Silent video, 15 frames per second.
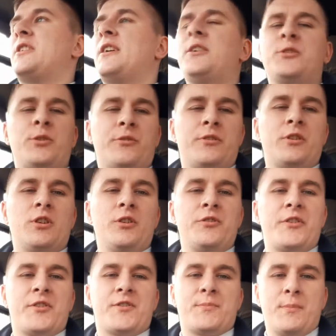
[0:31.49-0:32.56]
jak to
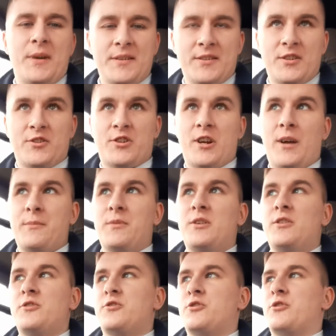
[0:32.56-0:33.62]
wygląda z
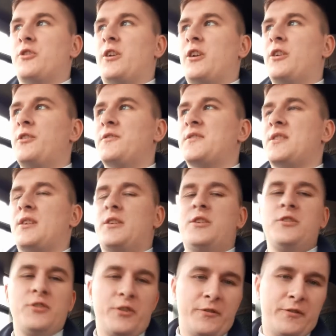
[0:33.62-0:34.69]
maseczkami i czy kierowca
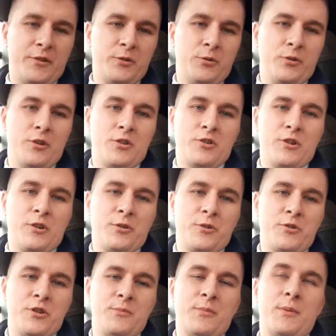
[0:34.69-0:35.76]
interweniuje, jeśli
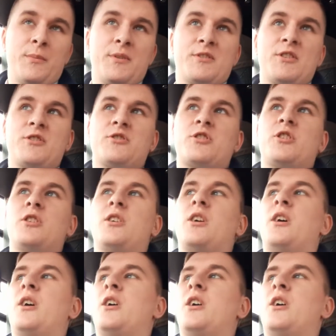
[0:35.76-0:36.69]
ktoś nie ma maseczki,